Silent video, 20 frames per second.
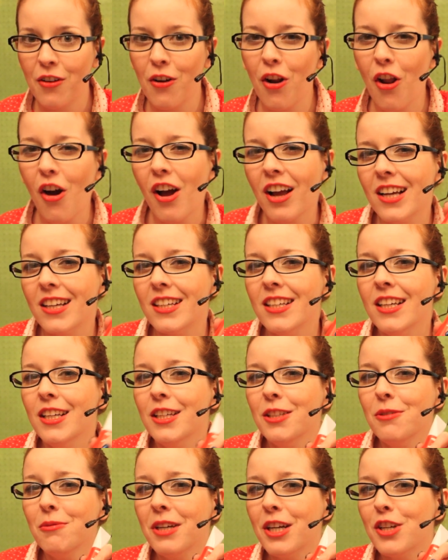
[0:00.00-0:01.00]
Coloca
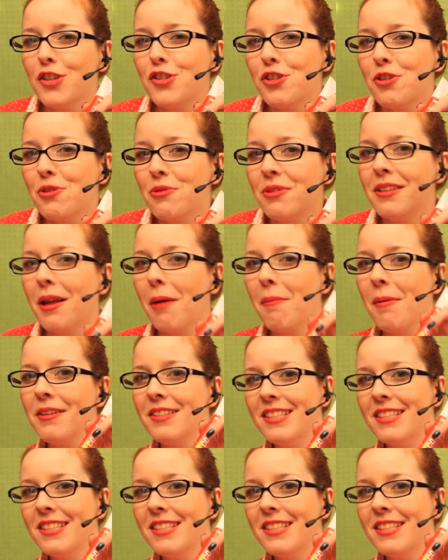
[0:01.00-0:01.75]
um cantinho que tá meio